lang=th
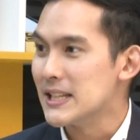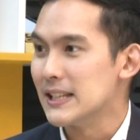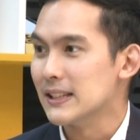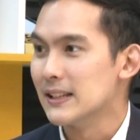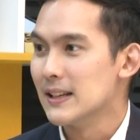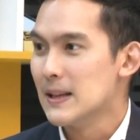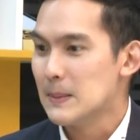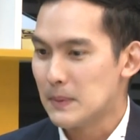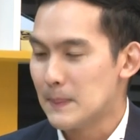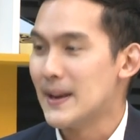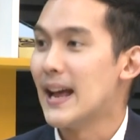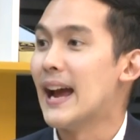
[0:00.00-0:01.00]
ริงมัน
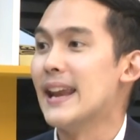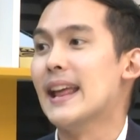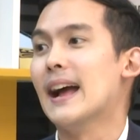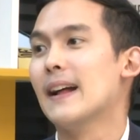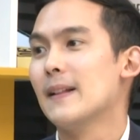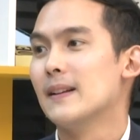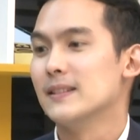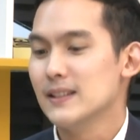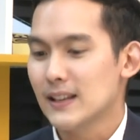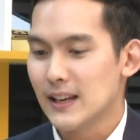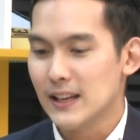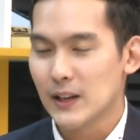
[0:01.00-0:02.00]
เป็นยังไงนะ ซึ่ง
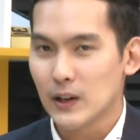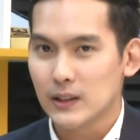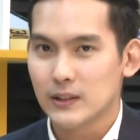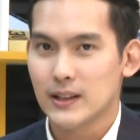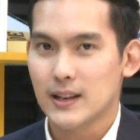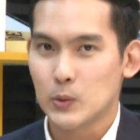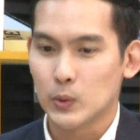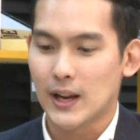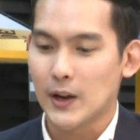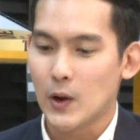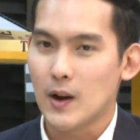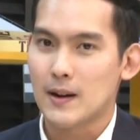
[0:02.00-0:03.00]
ในนี้ก็ได้ถูกถ่า
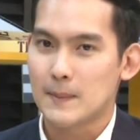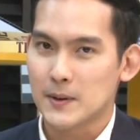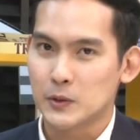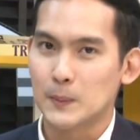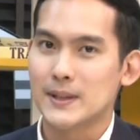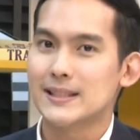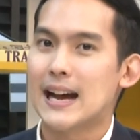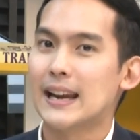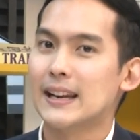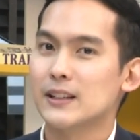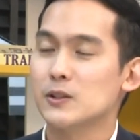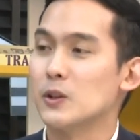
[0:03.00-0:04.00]
ยทอดและผสมผสาน
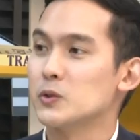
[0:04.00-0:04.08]
ทั้งสอง